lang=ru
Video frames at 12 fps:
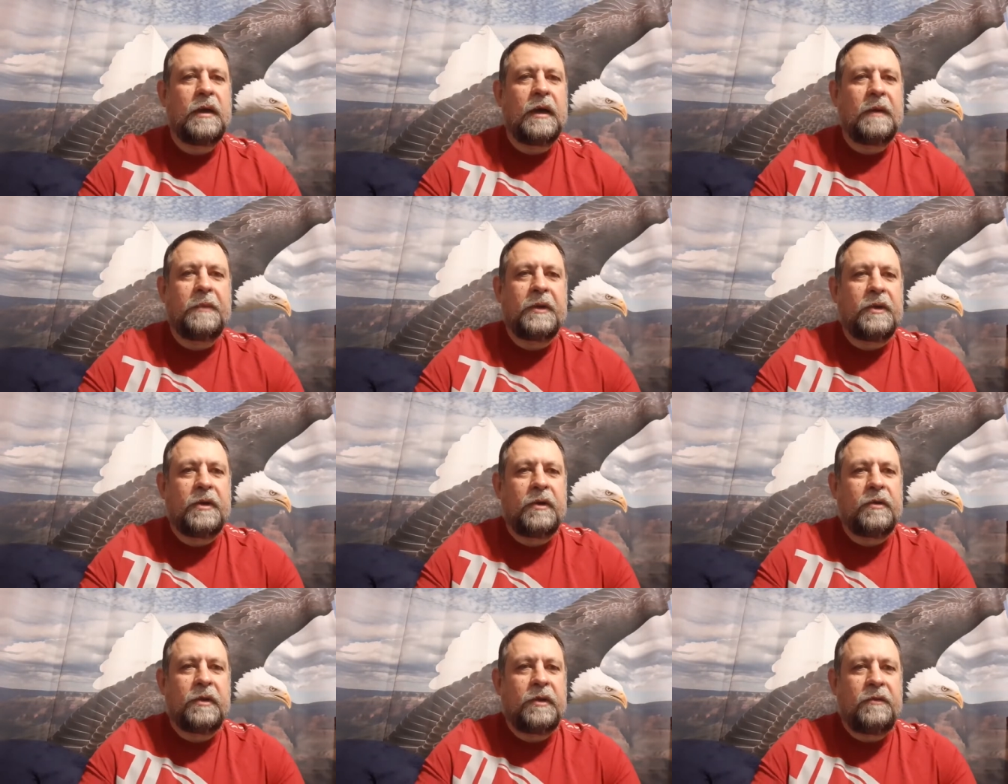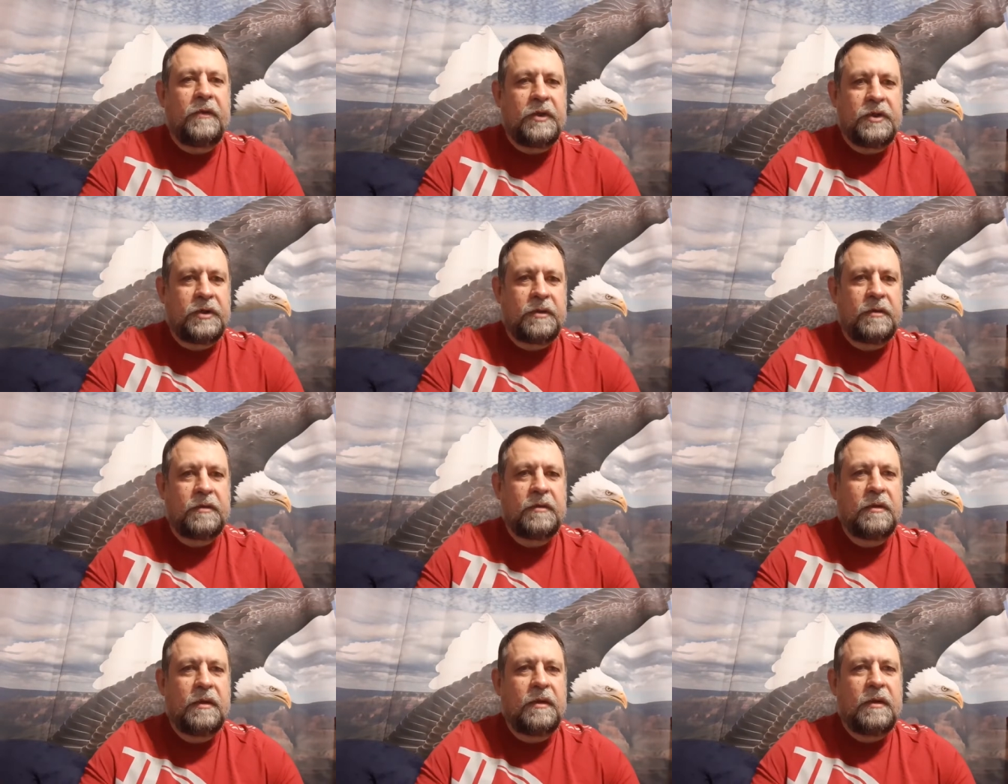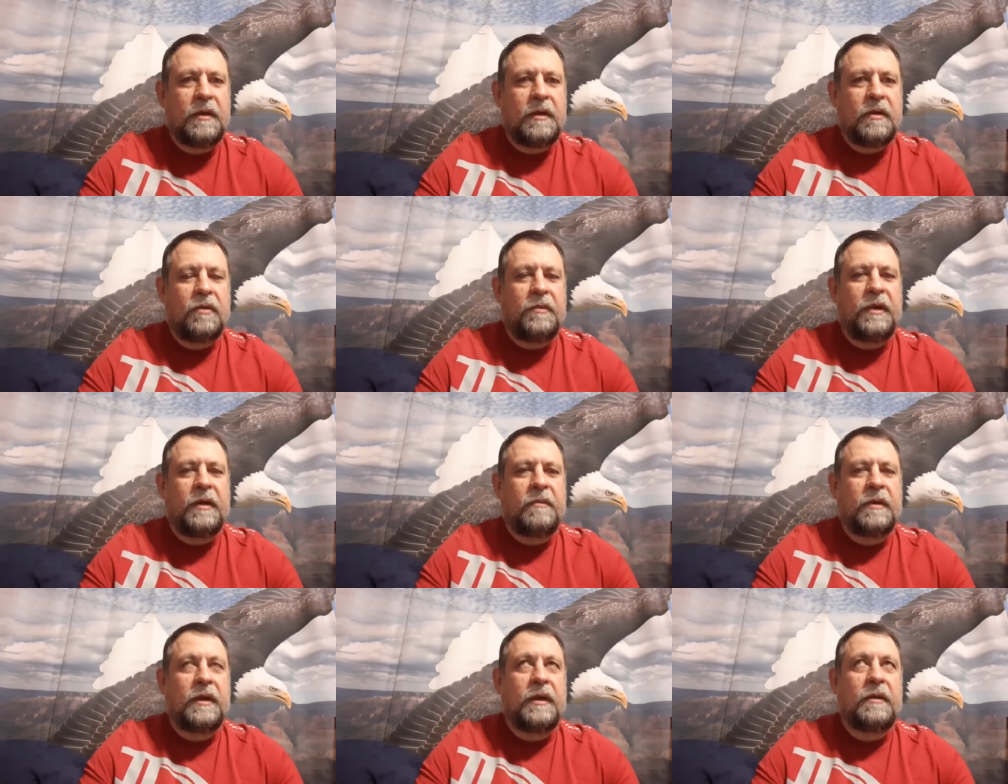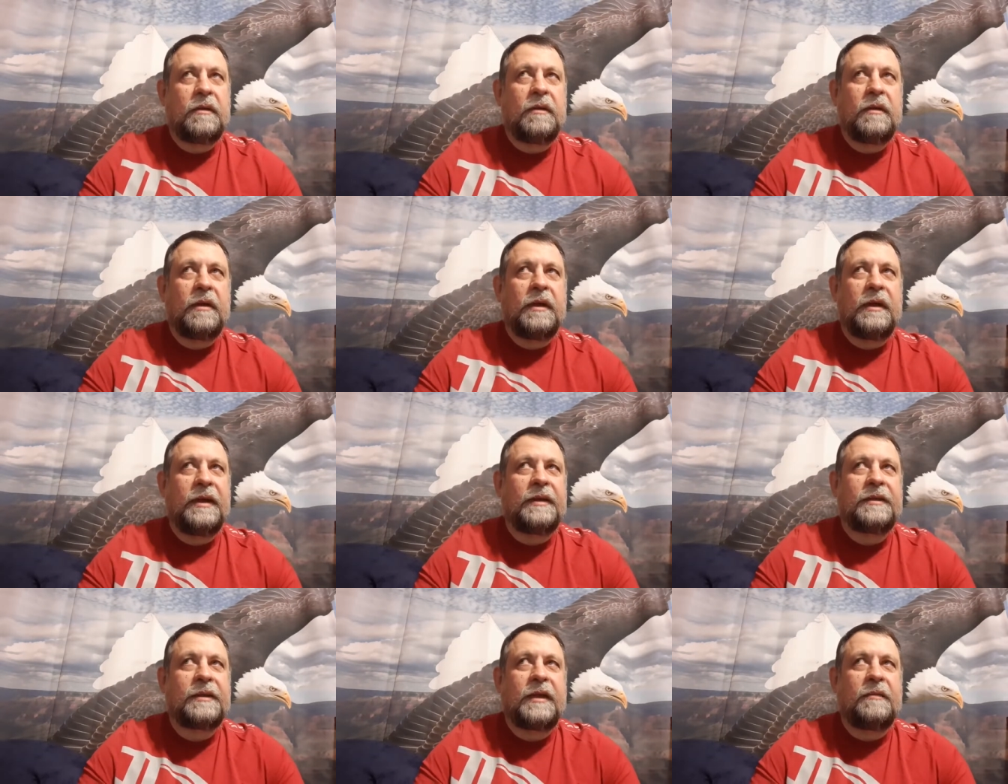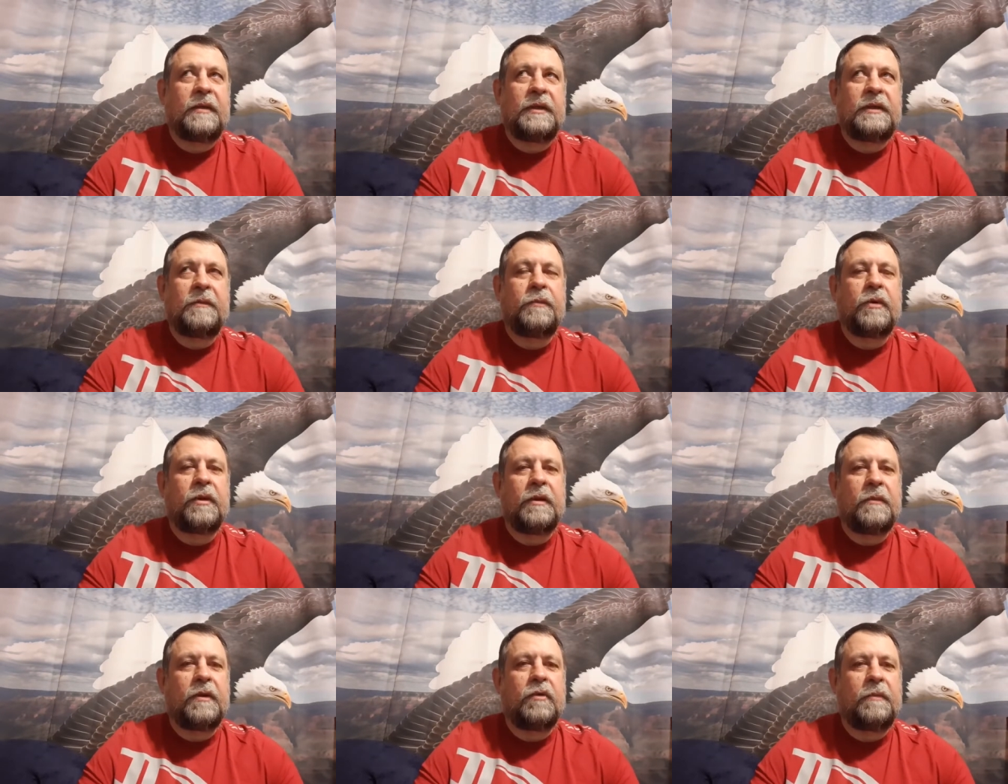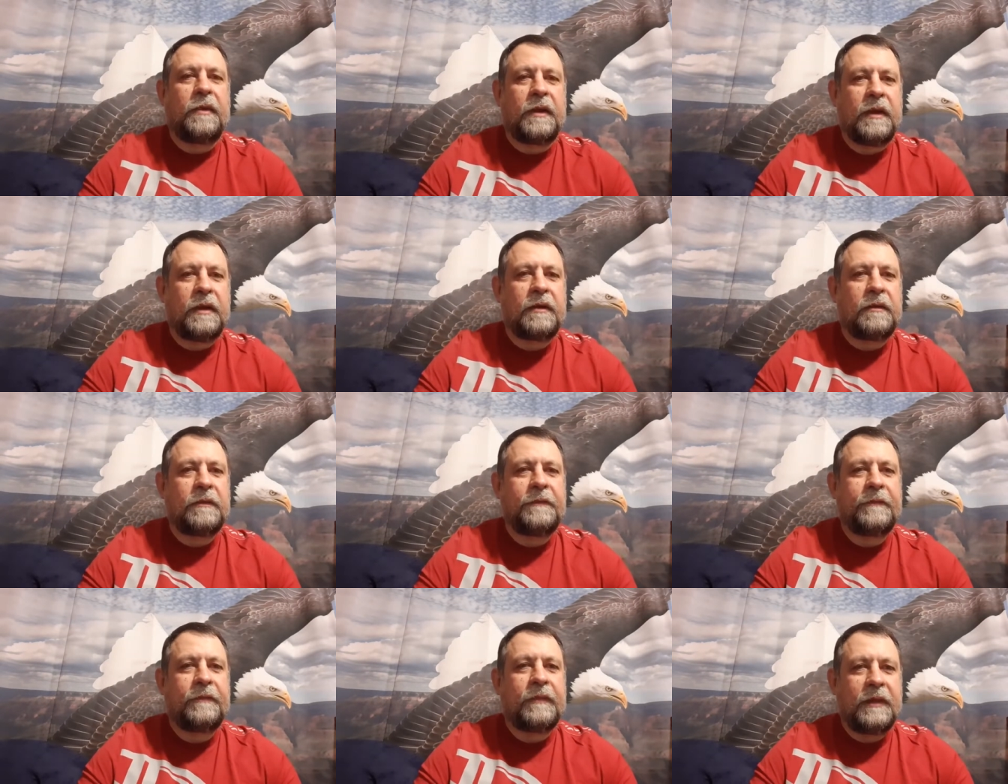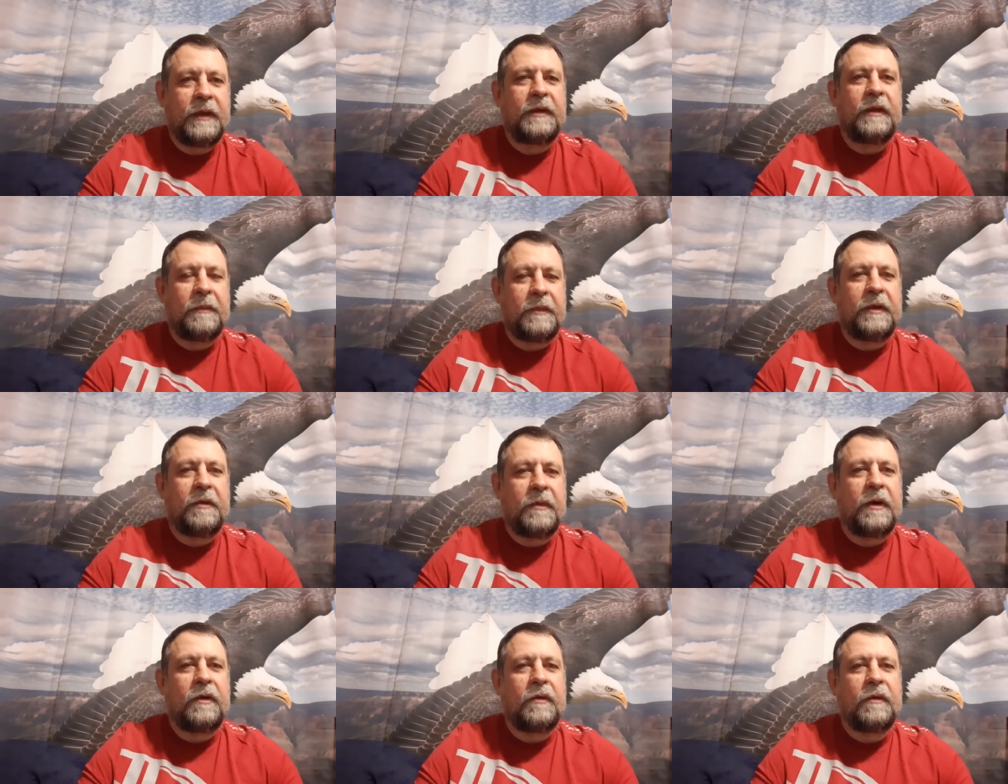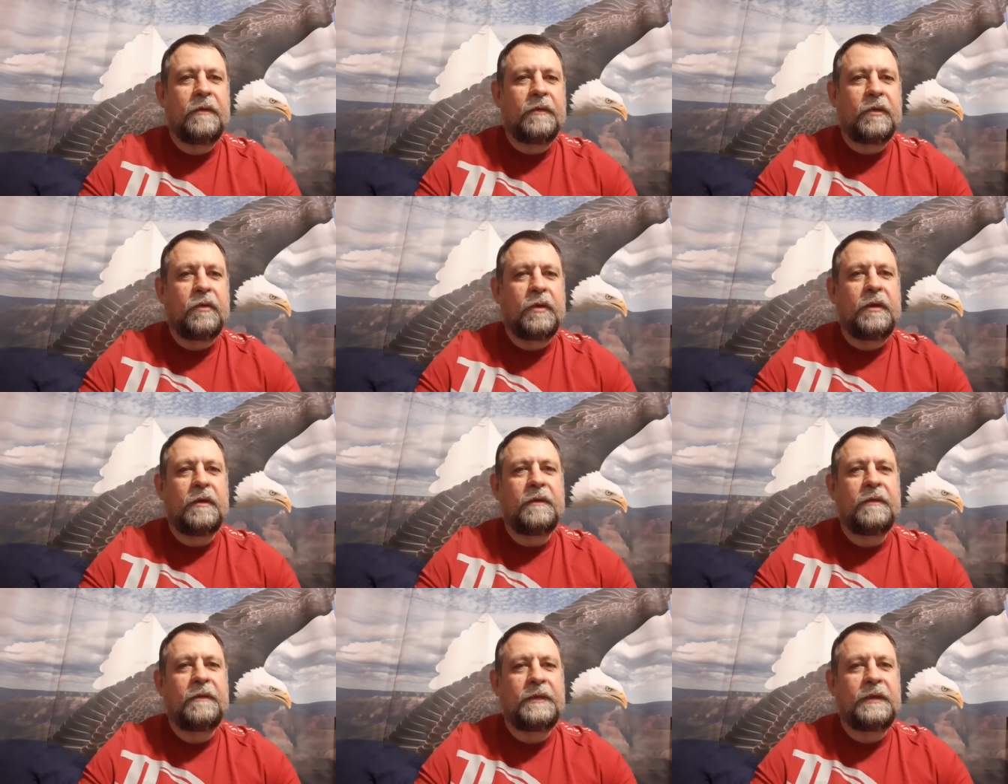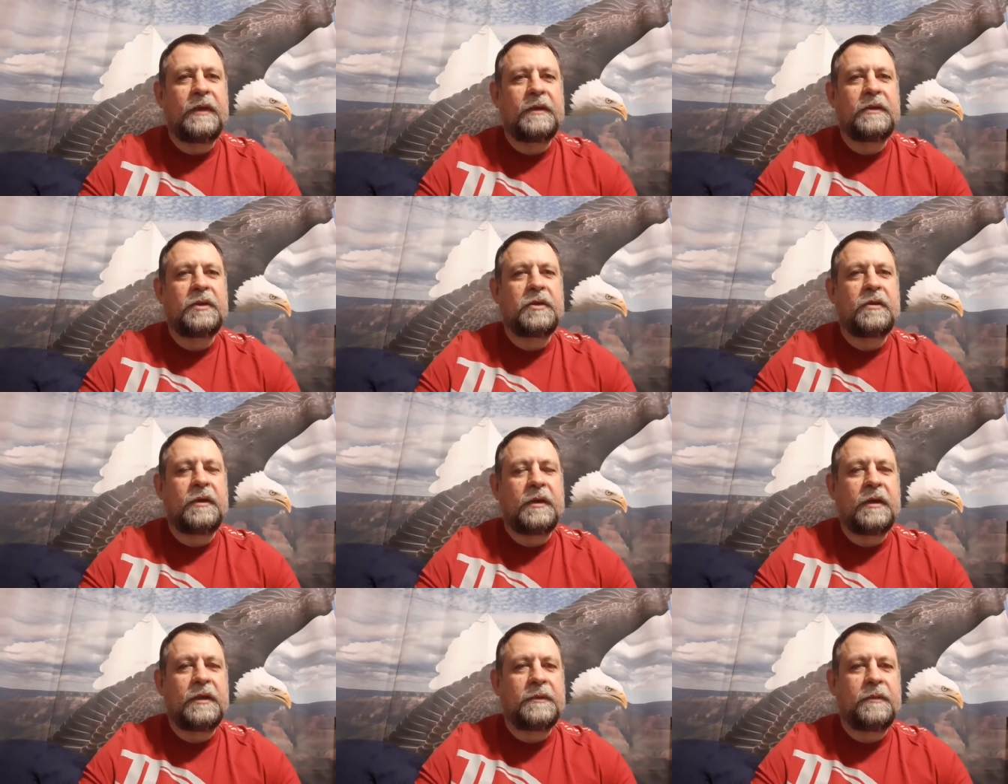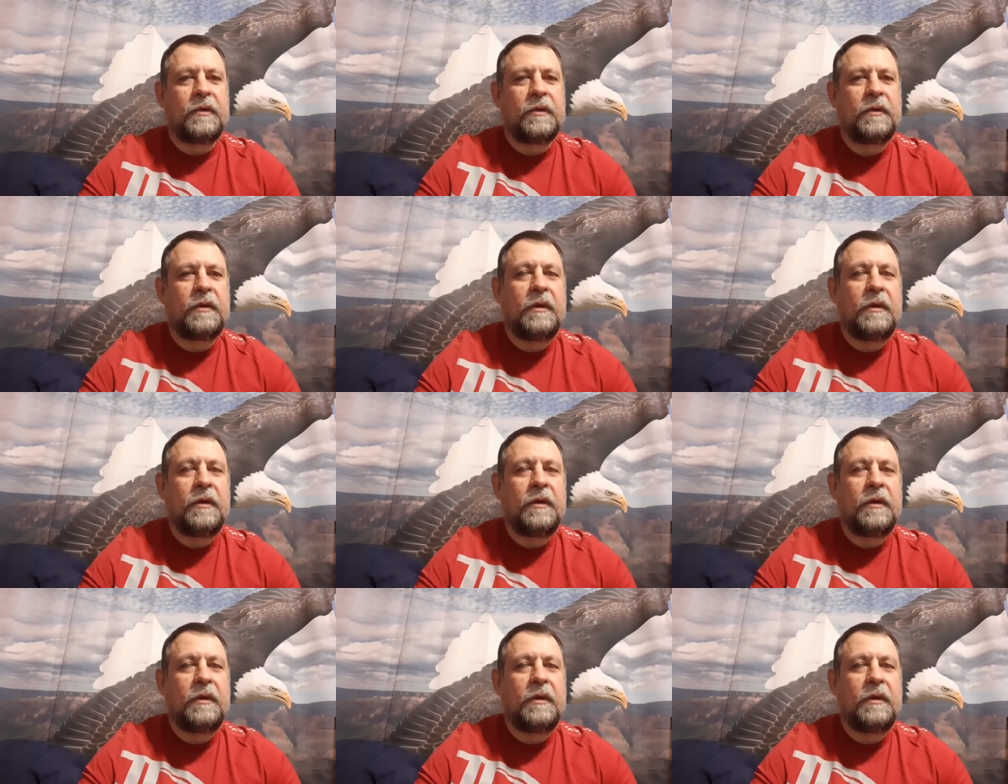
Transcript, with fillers: определенные вещи. У меня была, я сам до сих пор не могу понять, нет, я понимаю в духе, в сердце, что это Господь.